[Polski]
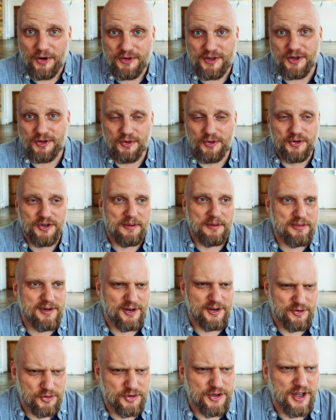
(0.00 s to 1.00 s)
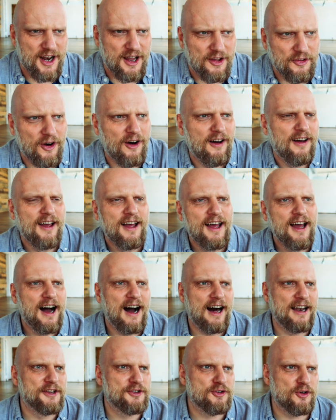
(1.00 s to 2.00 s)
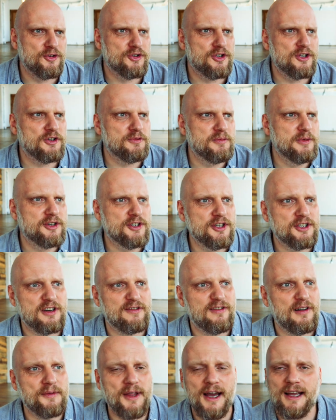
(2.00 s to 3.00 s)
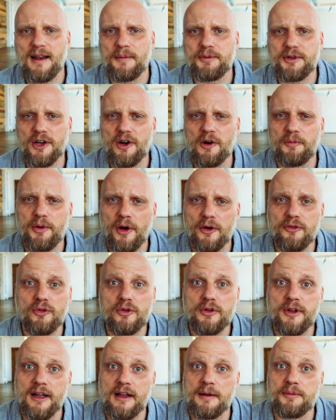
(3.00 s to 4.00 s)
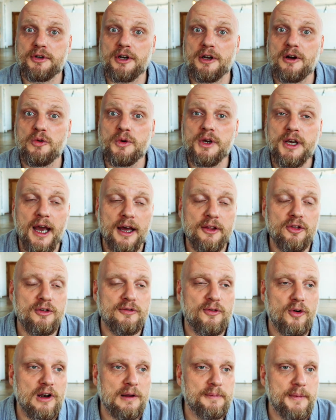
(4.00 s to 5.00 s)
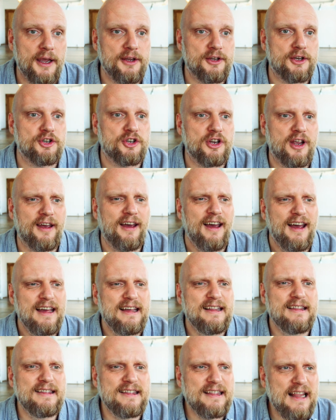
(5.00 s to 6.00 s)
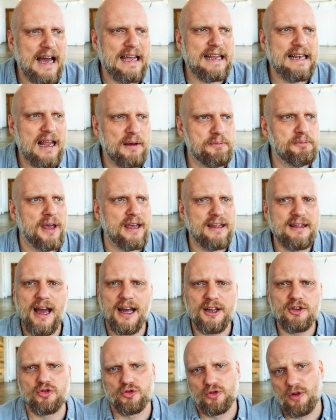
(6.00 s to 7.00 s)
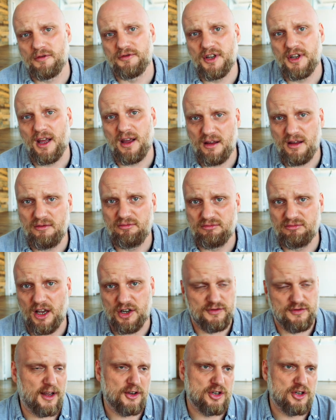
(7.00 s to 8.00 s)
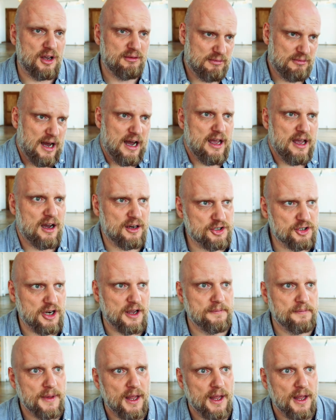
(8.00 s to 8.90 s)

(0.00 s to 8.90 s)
chociaż to już nie była 6 rano, ale skończyliśmy. Życzę Wam najlepszego piątku, najlepszego weekendu. W ogóle miejcie się najlepiej, najcudowniej na świecie. A jakże.